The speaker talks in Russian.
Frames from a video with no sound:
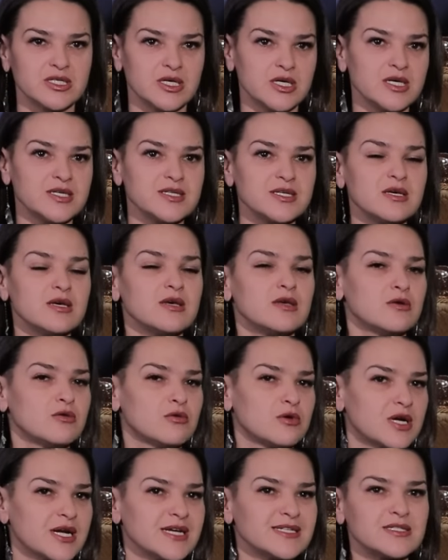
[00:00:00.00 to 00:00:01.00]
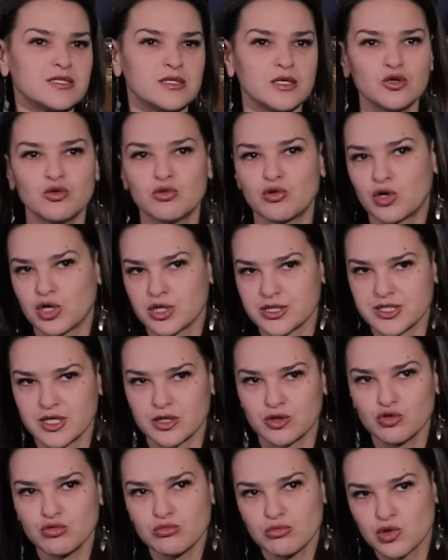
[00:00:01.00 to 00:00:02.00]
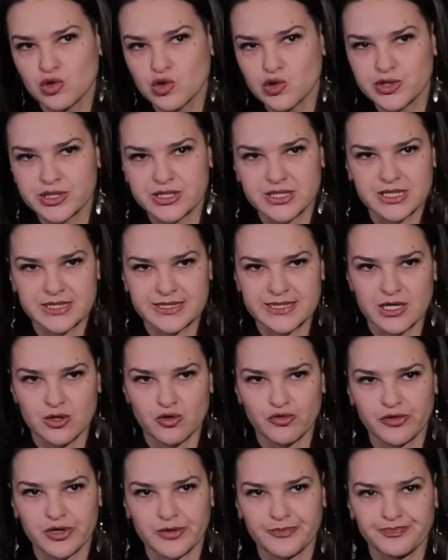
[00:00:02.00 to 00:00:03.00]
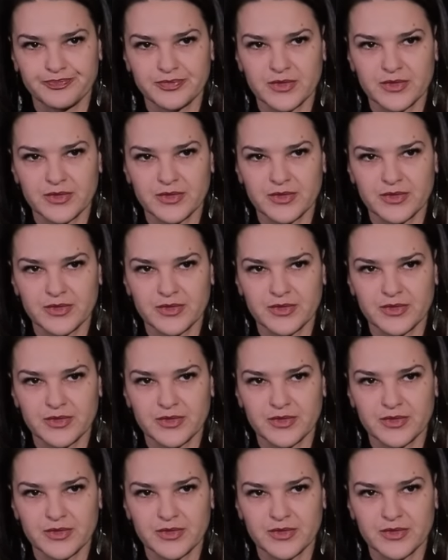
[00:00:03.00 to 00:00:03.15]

ей и украсть ее красоту, молодость и здоровье.